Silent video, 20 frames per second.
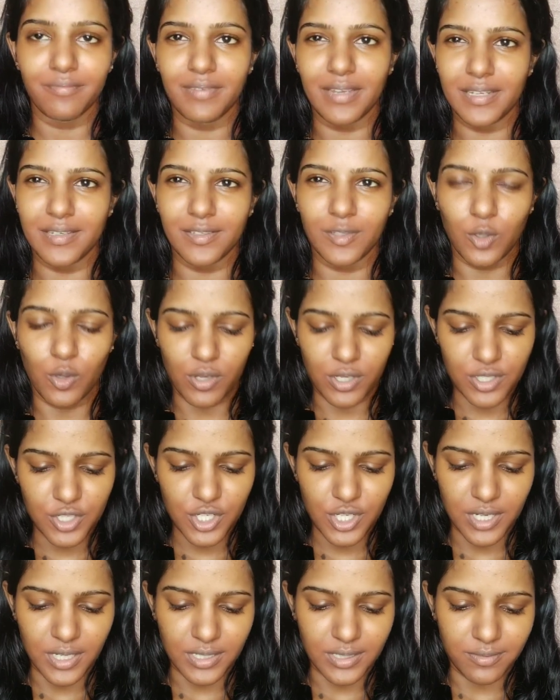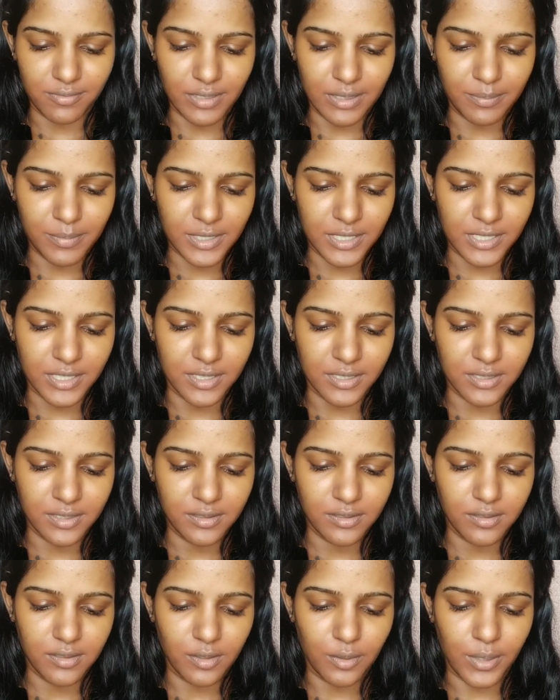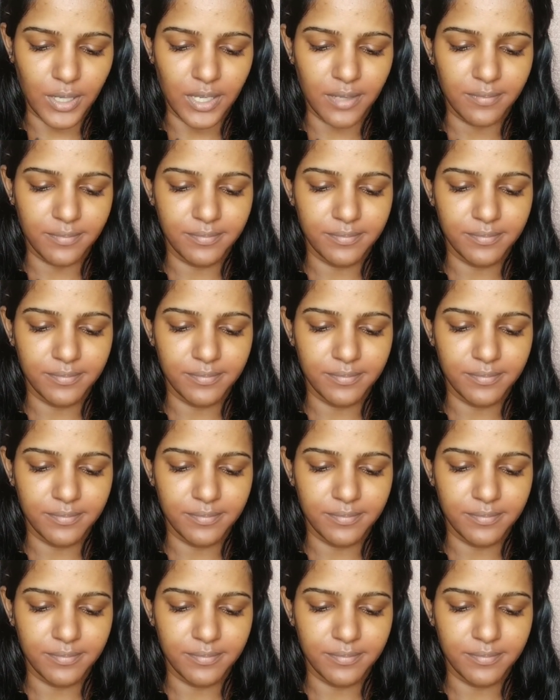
வெயிட் இந்த ஆரஞ்சு கரெக்டாக வர மாட்டேங்குது ஓகே